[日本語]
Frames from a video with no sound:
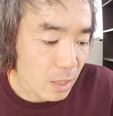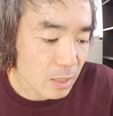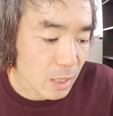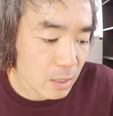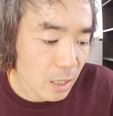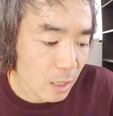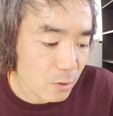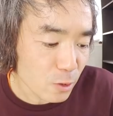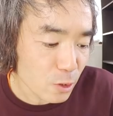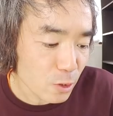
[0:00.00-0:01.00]
血圧
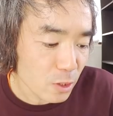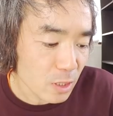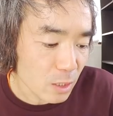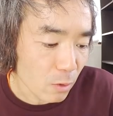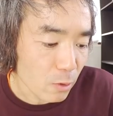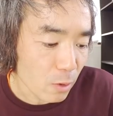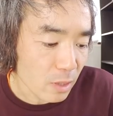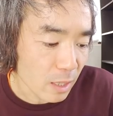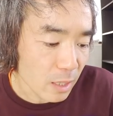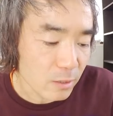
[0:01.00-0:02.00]
112の4
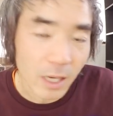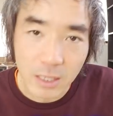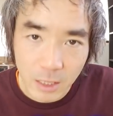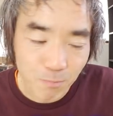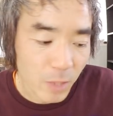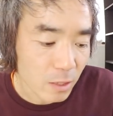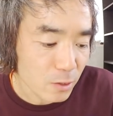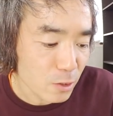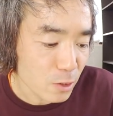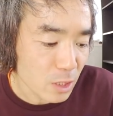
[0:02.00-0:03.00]
78、
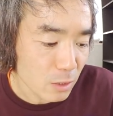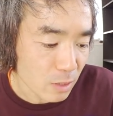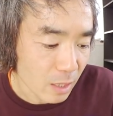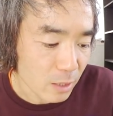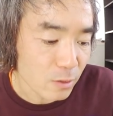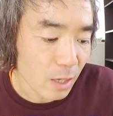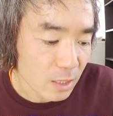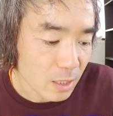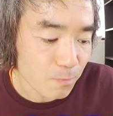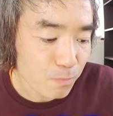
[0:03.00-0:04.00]
112の
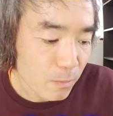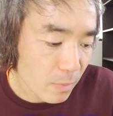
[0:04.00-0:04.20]
78。